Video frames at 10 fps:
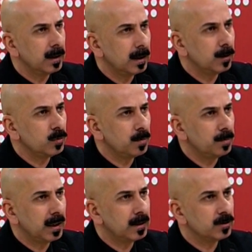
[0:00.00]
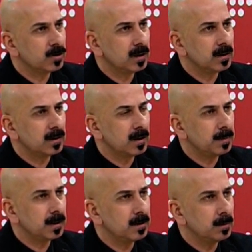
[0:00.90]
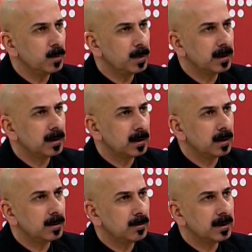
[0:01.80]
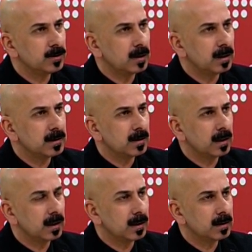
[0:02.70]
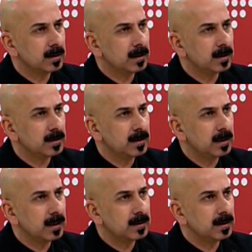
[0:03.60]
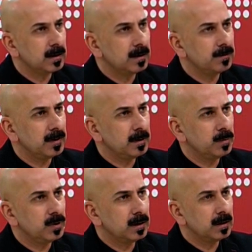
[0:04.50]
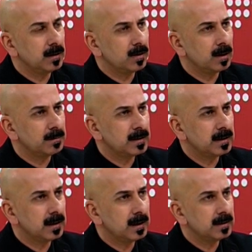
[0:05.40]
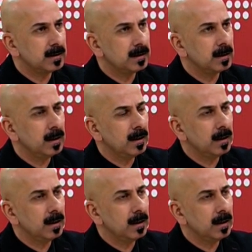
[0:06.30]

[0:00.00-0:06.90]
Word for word: أنتم مع إجراء الانتخابات المبكرة وإجراء إصلاحات سياسية في بنية النظام السياسي